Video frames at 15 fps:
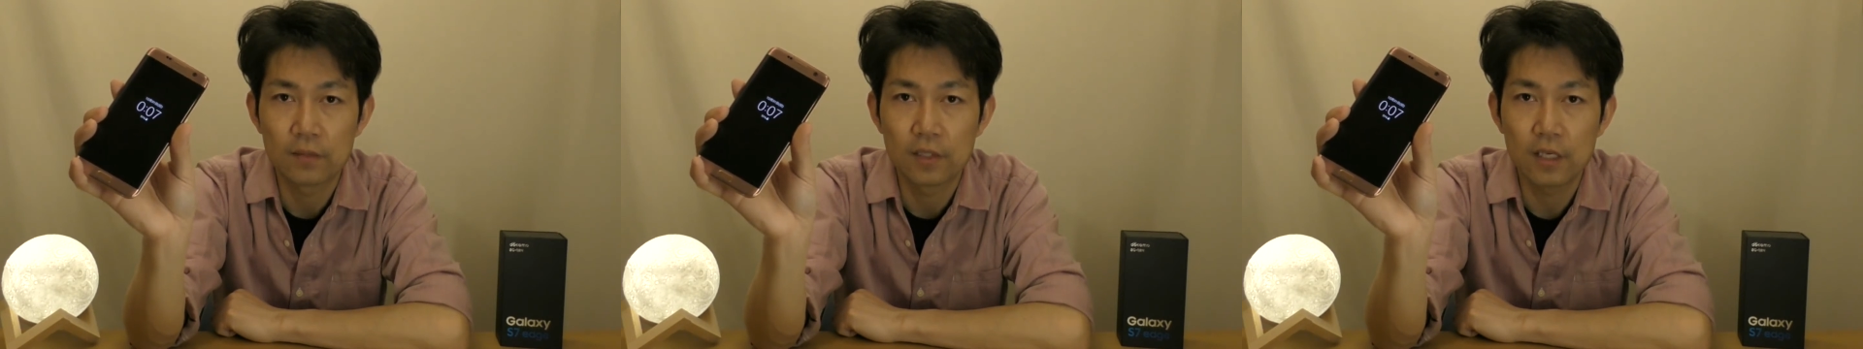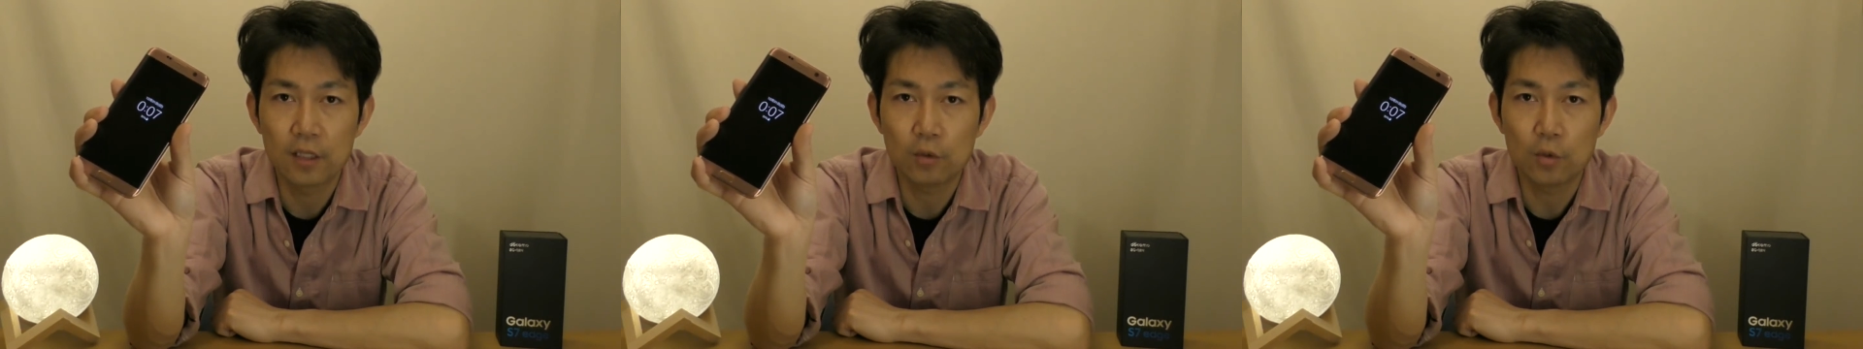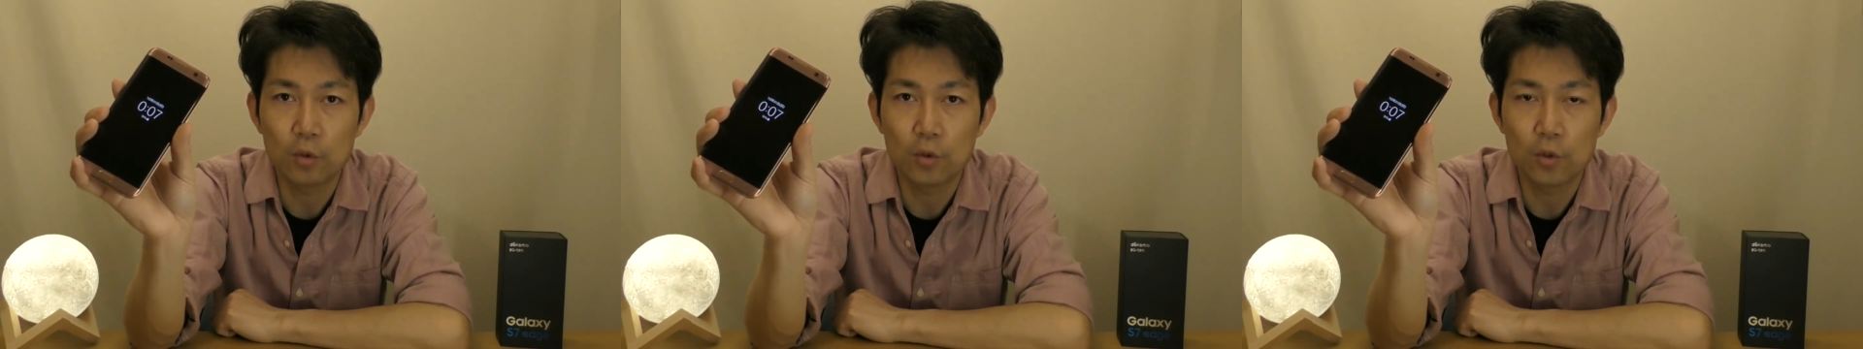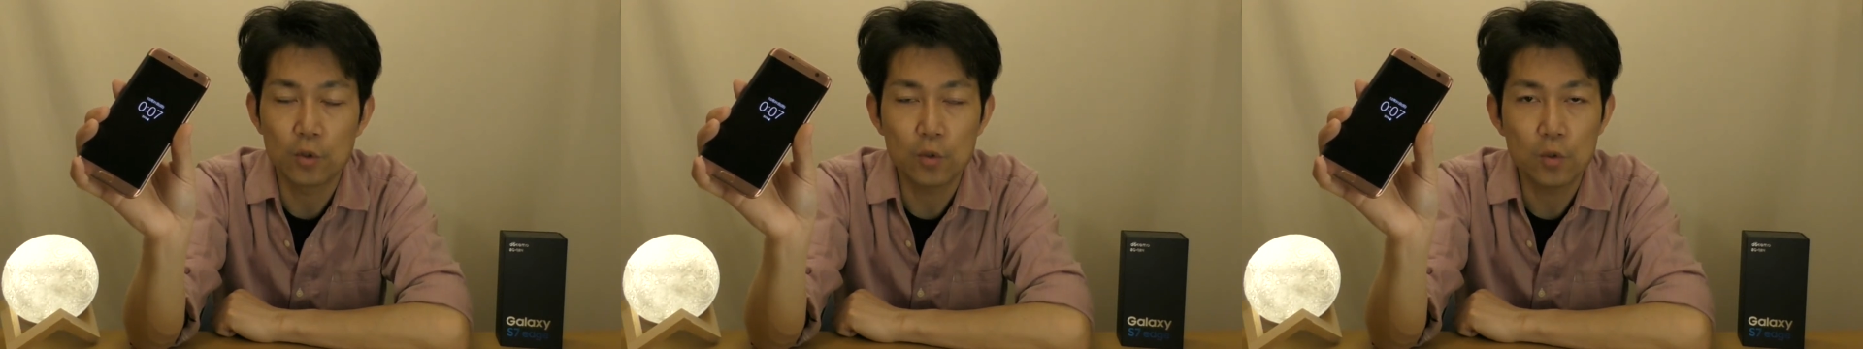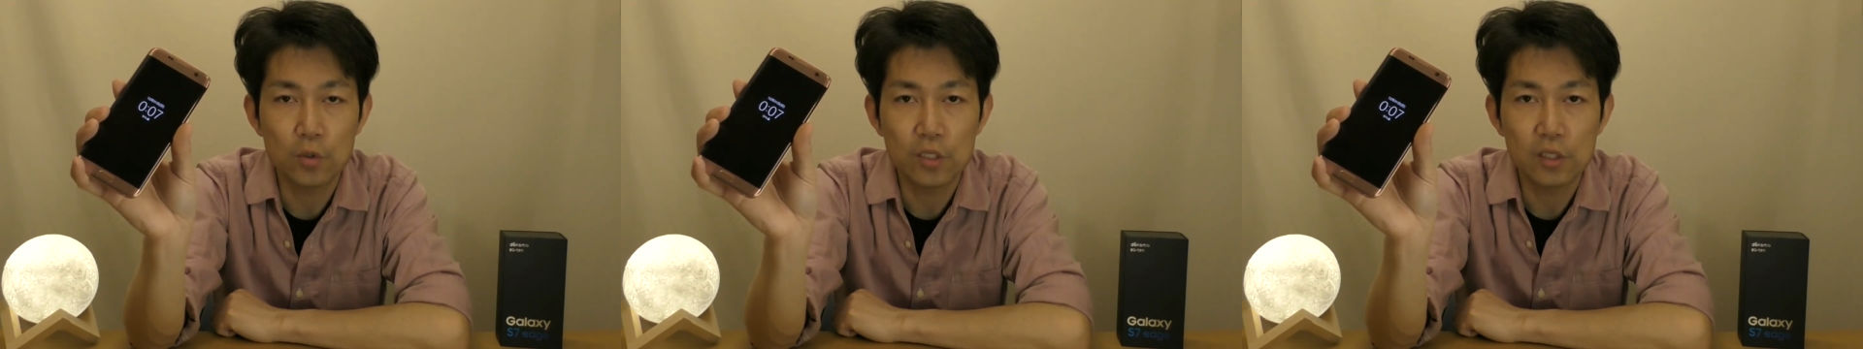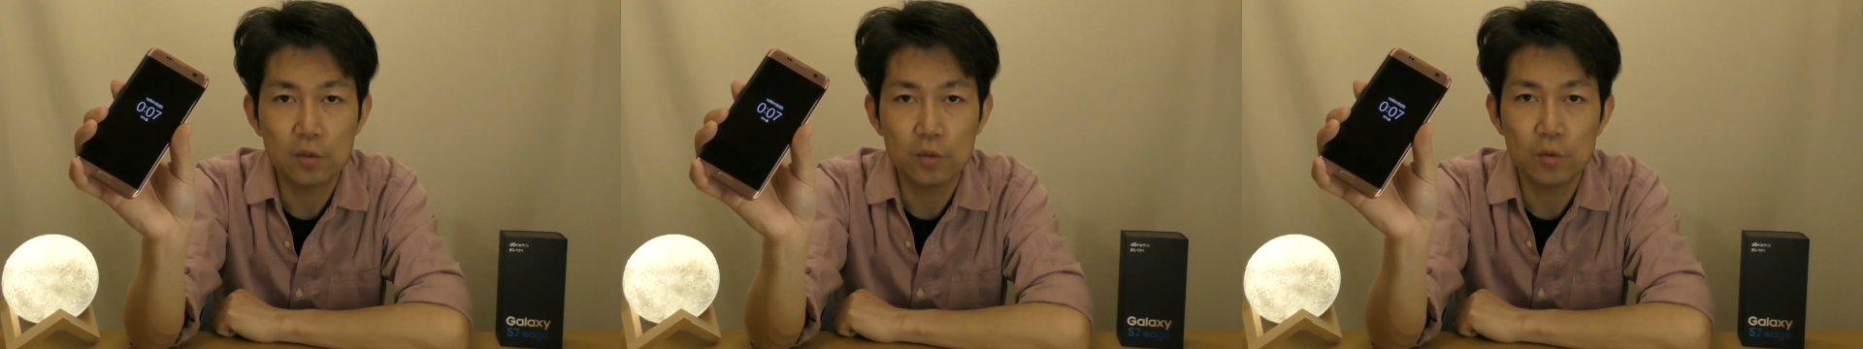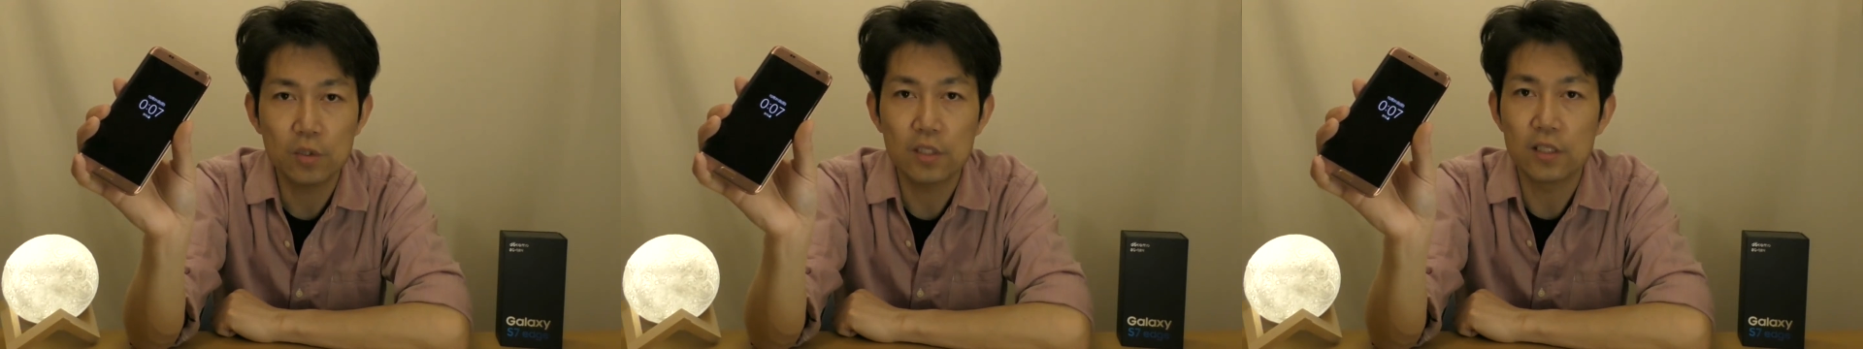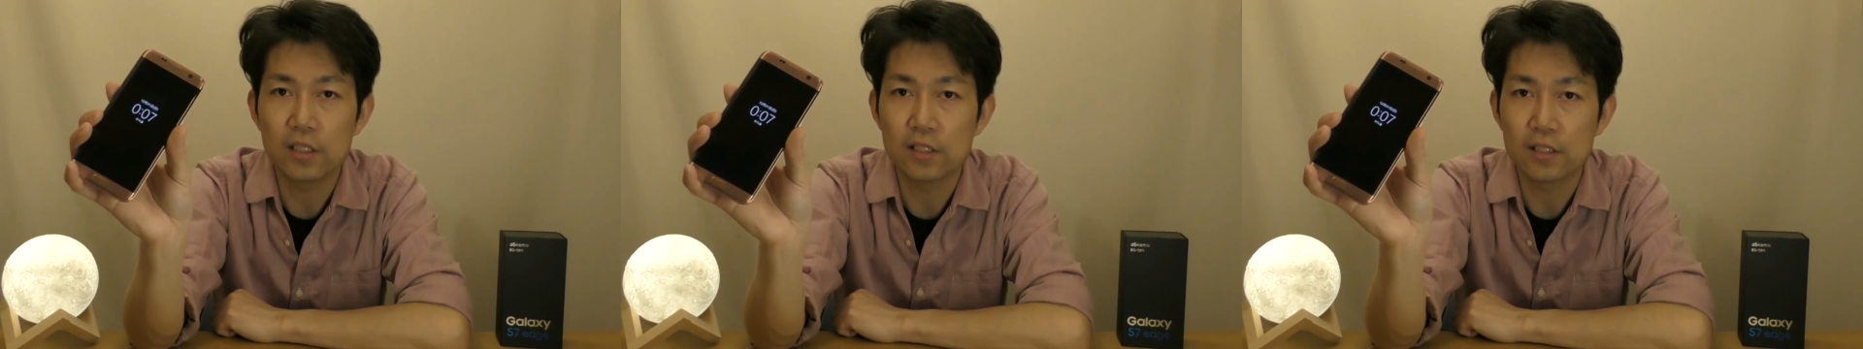で、あと旅行に行く
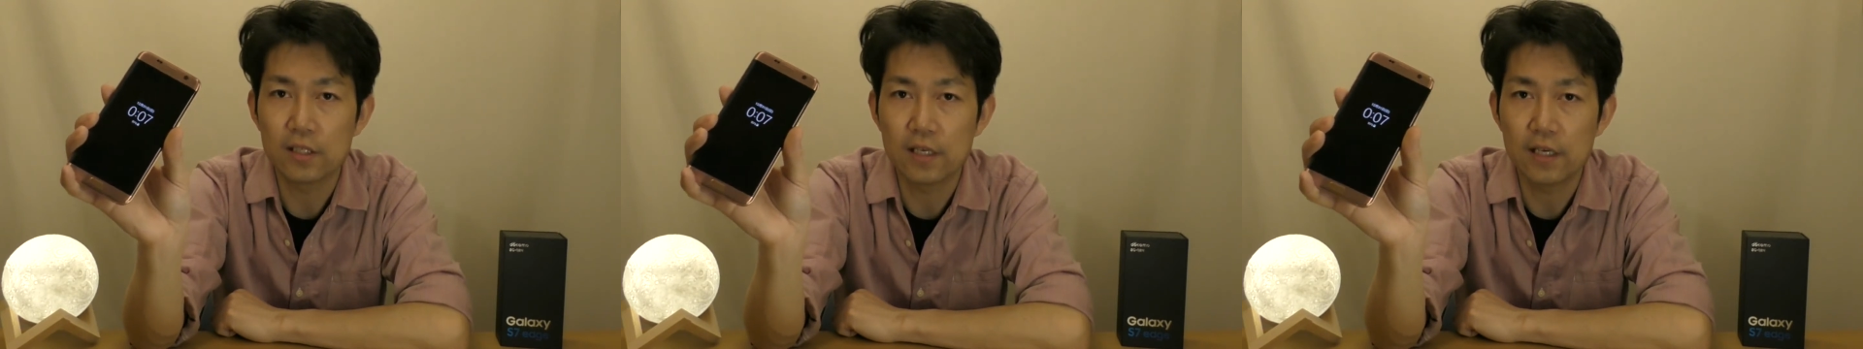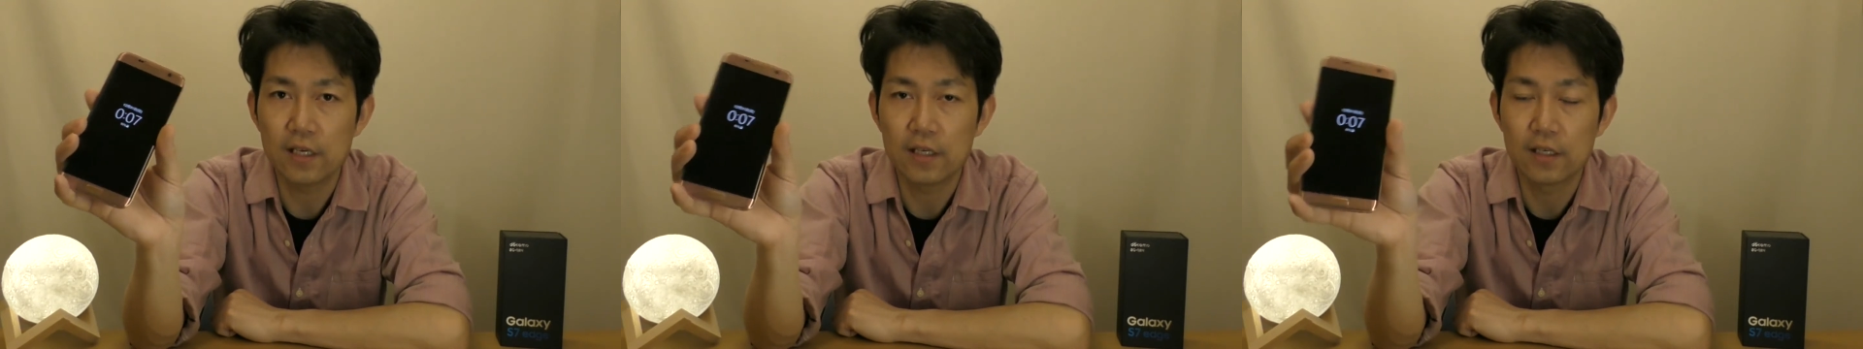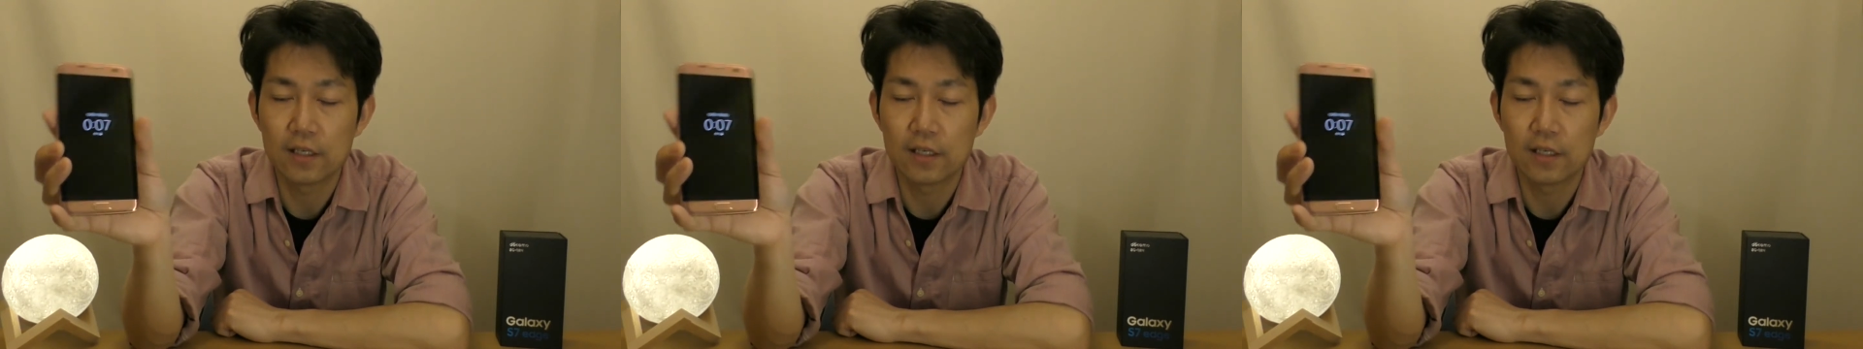時にですね、